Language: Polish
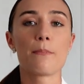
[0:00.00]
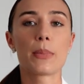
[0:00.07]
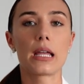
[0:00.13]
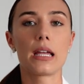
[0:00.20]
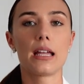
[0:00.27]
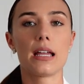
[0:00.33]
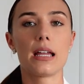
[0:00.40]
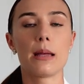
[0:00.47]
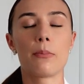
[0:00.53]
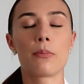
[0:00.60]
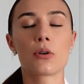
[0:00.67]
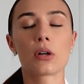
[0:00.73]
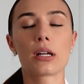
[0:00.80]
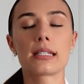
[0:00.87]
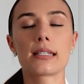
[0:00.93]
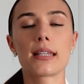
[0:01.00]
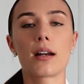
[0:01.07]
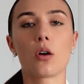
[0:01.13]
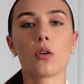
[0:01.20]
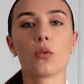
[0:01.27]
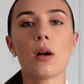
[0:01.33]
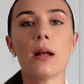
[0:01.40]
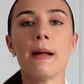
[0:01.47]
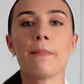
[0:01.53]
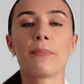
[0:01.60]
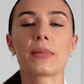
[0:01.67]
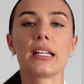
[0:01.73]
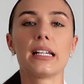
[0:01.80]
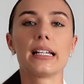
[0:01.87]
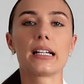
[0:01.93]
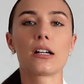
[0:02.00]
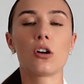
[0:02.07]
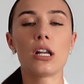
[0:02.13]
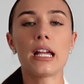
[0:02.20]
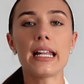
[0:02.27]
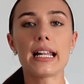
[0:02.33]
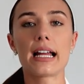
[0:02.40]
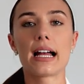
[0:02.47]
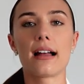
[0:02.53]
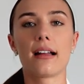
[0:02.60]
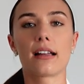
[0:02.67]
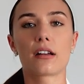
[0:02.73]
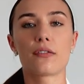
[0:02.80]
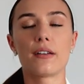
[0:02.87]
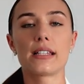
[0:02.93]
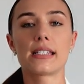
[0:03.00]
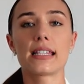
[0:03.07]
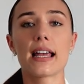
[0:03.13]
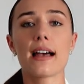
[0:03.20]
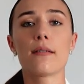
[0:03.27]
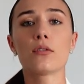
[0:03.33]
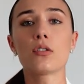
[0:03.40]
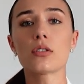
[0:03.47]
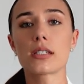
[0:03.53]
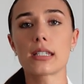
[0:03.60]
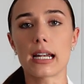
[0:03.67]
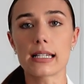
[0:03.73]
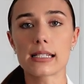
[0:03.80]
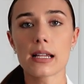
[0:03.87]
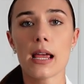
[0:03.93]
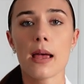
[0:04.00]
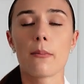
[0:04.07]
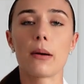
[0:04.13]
y, progesteronu. Kolejna kwestia to stres.